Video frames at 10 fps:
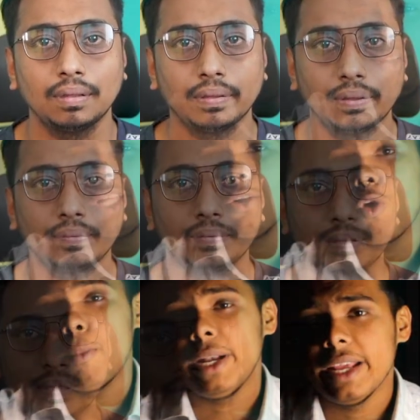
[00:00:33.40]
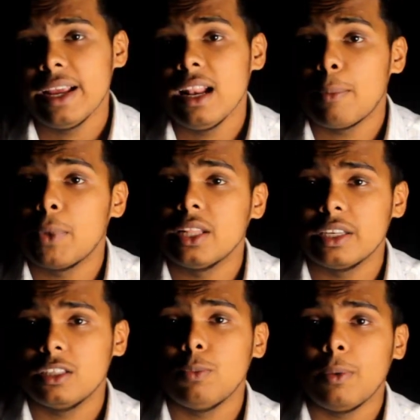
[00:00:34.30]
এবং তার কমেন্টে গেলে আপনারা
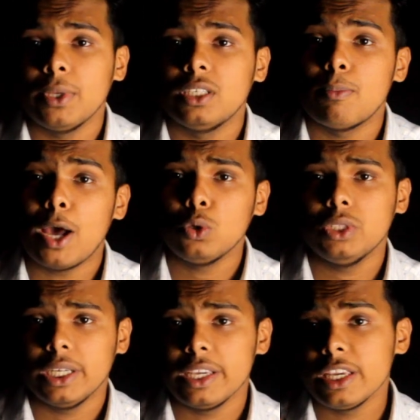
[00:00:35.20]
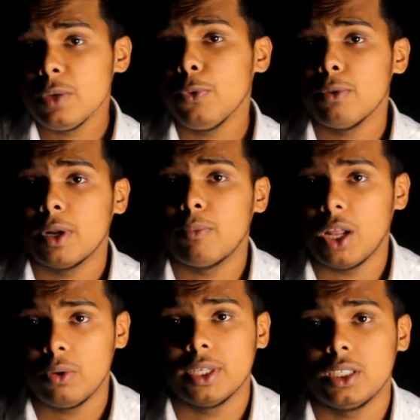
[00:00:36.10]
দেখতে পাবেন যে মানুষ তাকে কি পরিমাণ
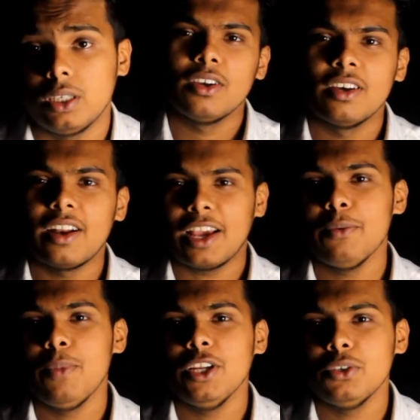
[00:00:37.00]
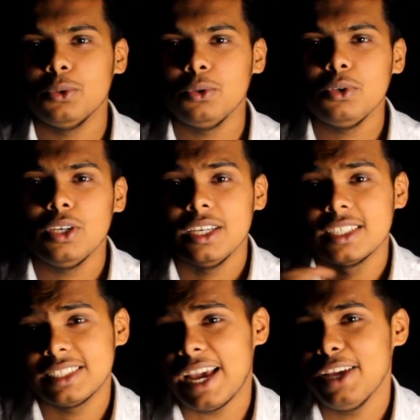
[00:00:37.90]
ভালোবাসে রাকিব ভাই শুধু
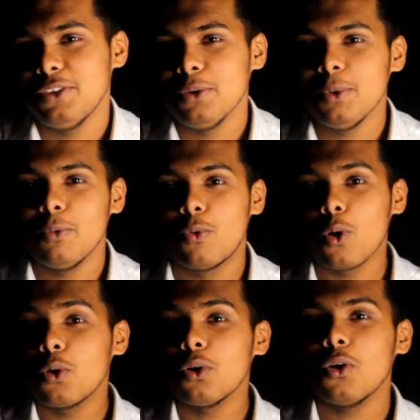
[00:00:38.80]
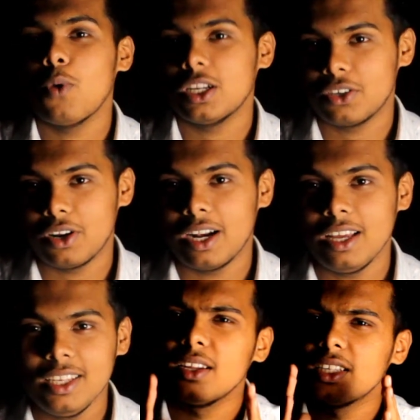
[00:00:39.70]
ছায়াছবির ভুলগুলো ওয়াশ করে
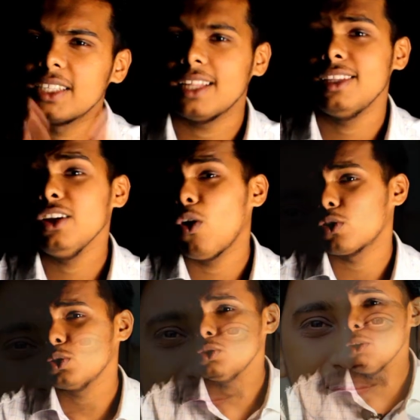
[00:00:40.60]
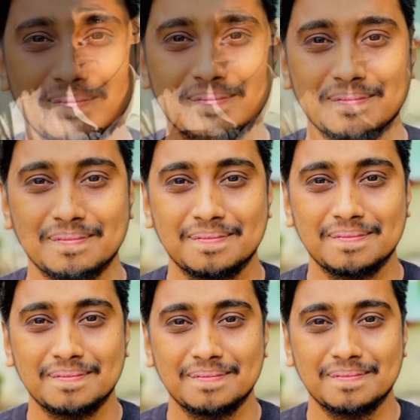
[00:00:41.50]
না সাথে অসুস্থ
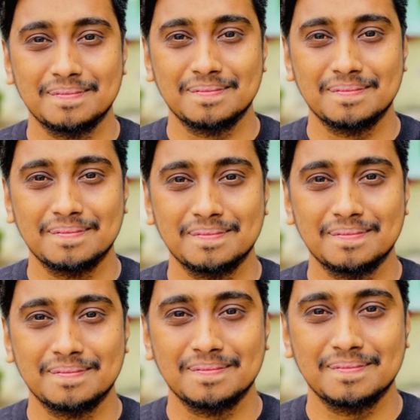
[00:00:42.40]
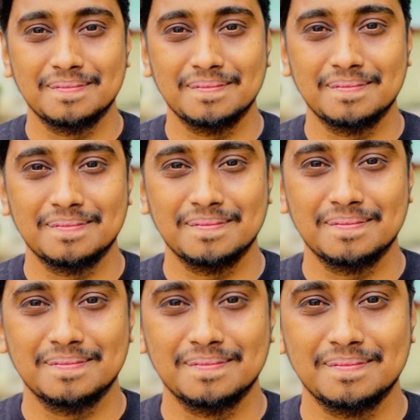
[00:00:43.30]
বিনোদনগুলোকে সুস্থ বিনোদনে রূপ দেয় দু
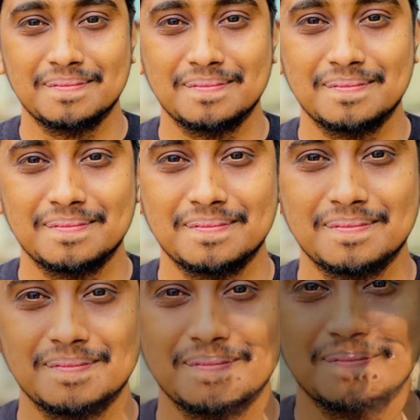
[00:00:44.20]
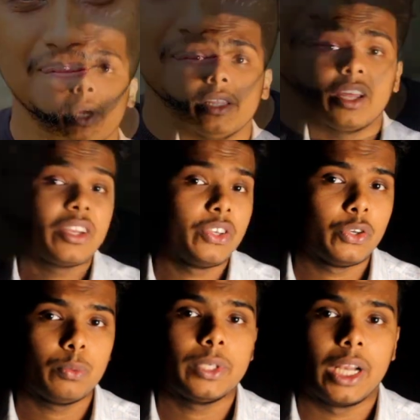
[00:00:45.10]
হাজার ষোলোয়ের শেষ দিকে রাকিব ভাই তার
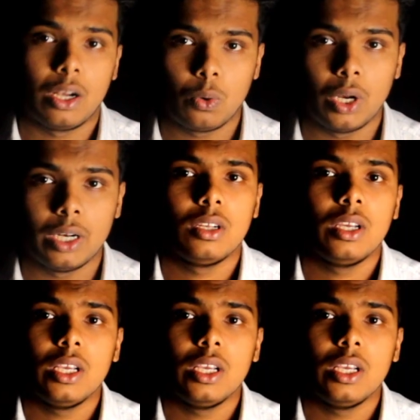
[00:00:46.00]
ইউটিউব চ্যানেল খুলেন